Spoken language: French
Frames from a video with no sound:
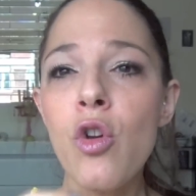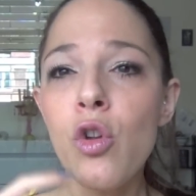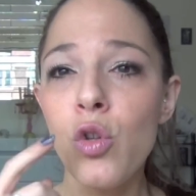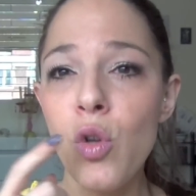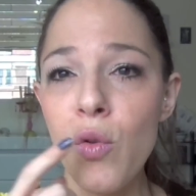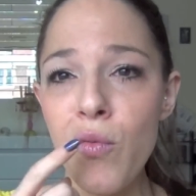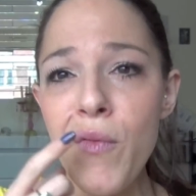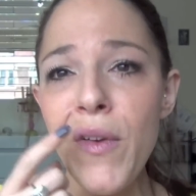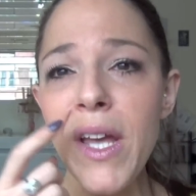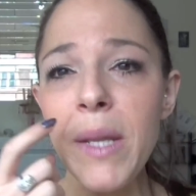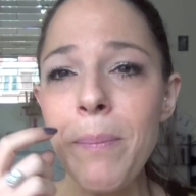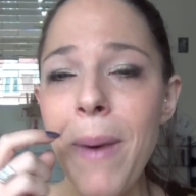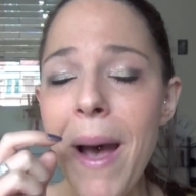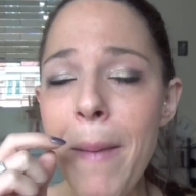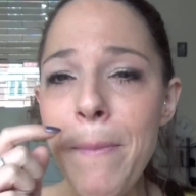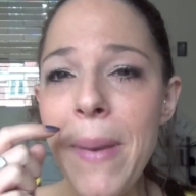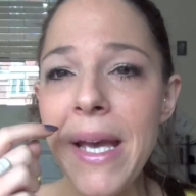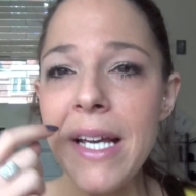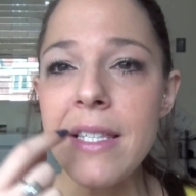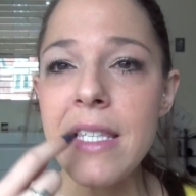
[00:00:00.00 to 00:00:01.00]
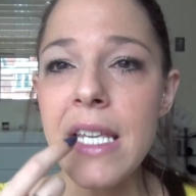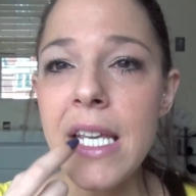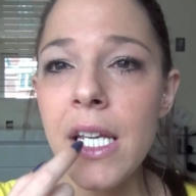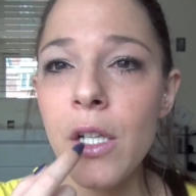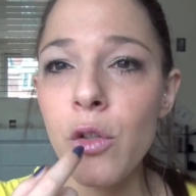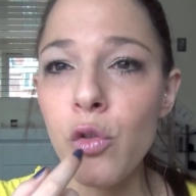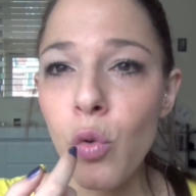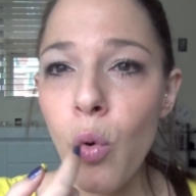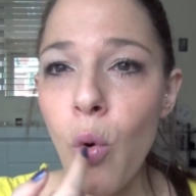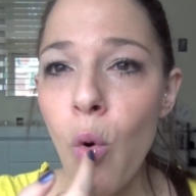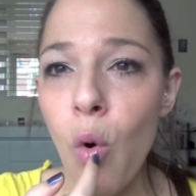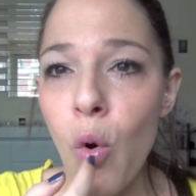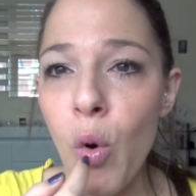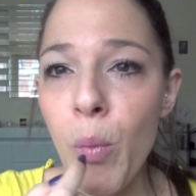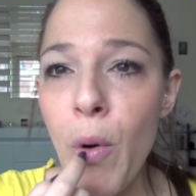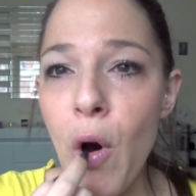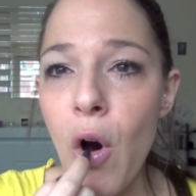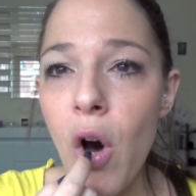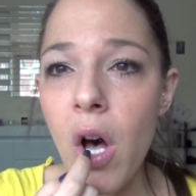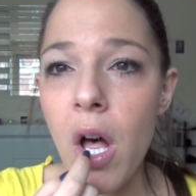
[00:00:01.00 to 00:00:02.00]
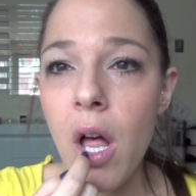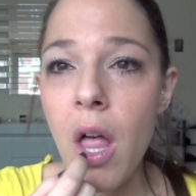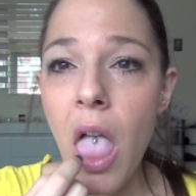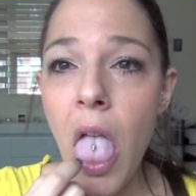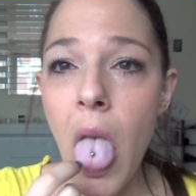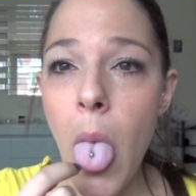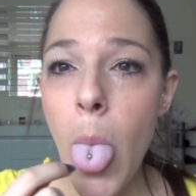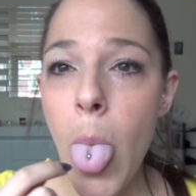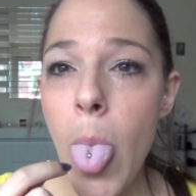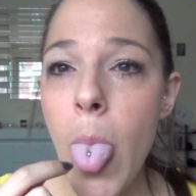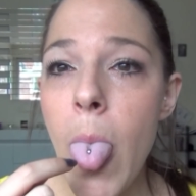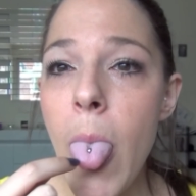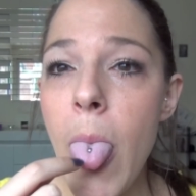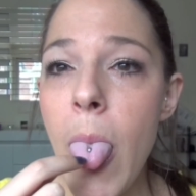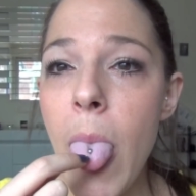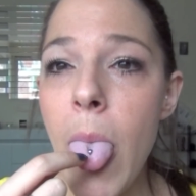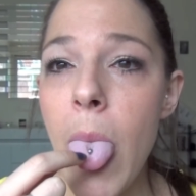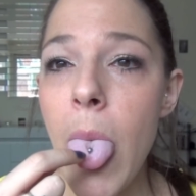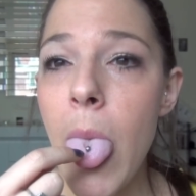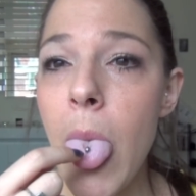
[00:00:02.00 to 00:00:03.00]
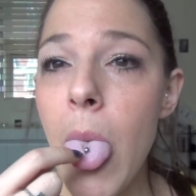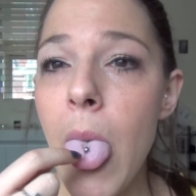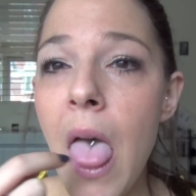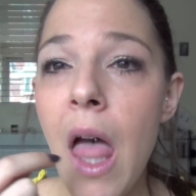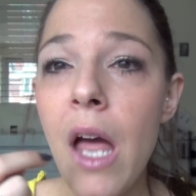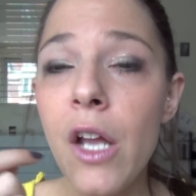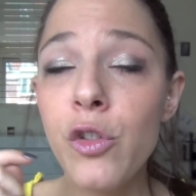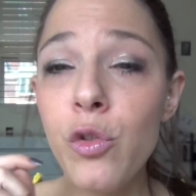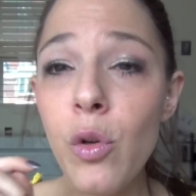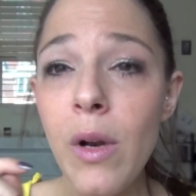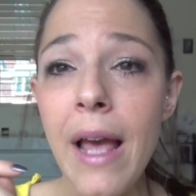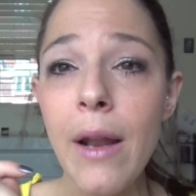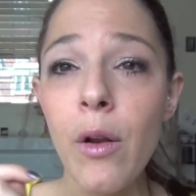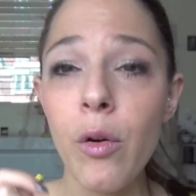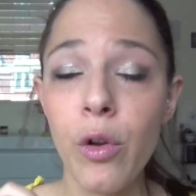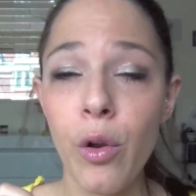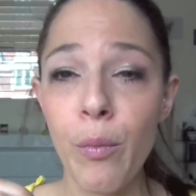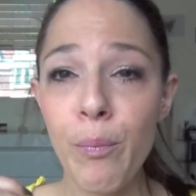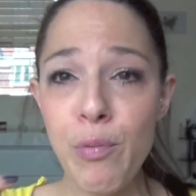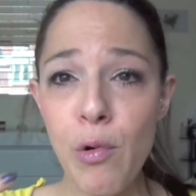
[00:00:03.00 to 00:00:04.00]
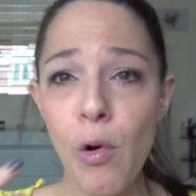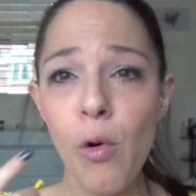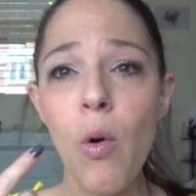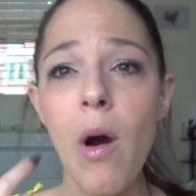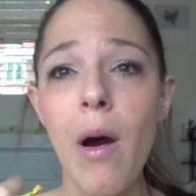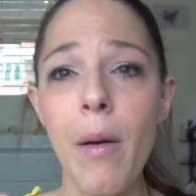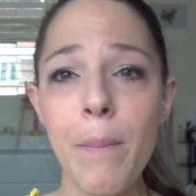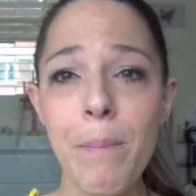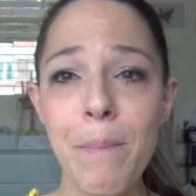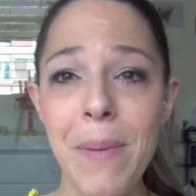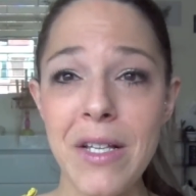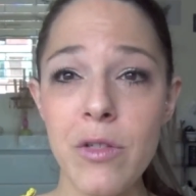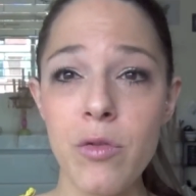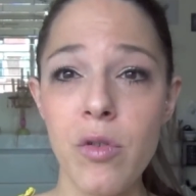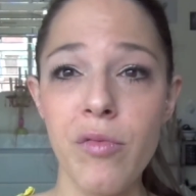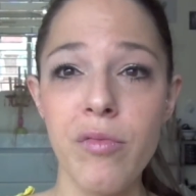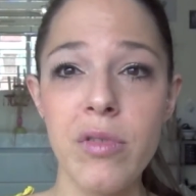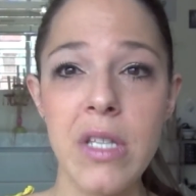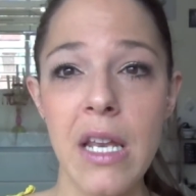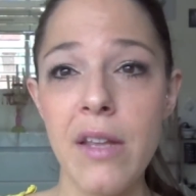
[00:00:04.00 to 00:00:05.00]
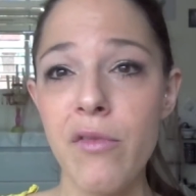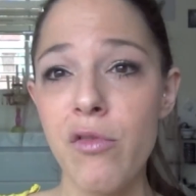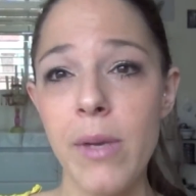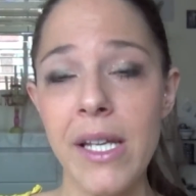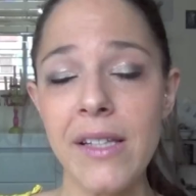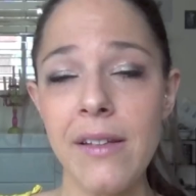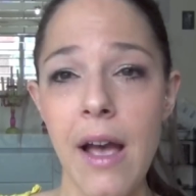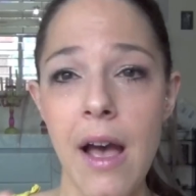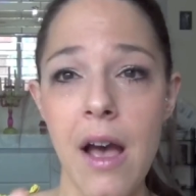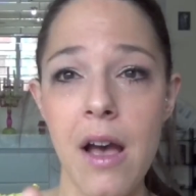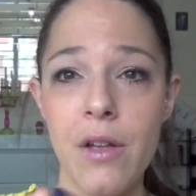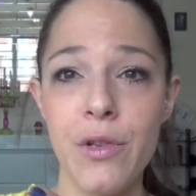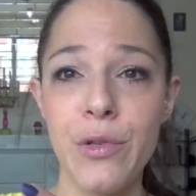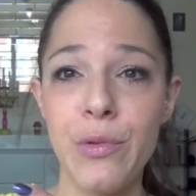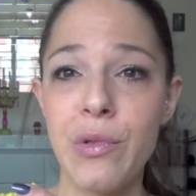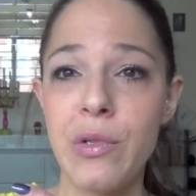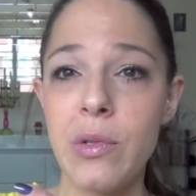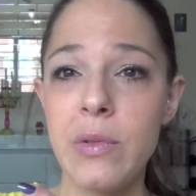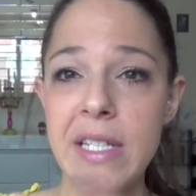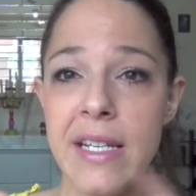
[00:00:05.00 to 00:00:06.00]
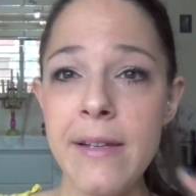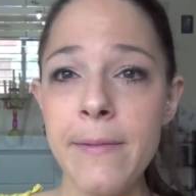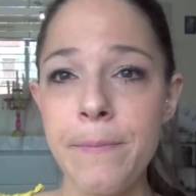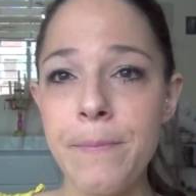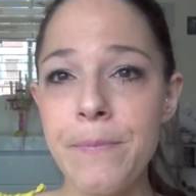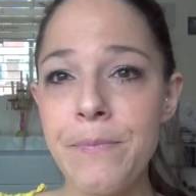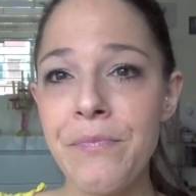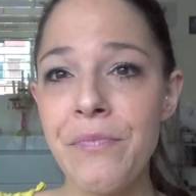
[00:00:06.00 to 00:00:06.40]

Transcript: Ne vous faites pas percer trop au bord de la langue. Pourquoi Parce que vous allez vous mettre à zozoter.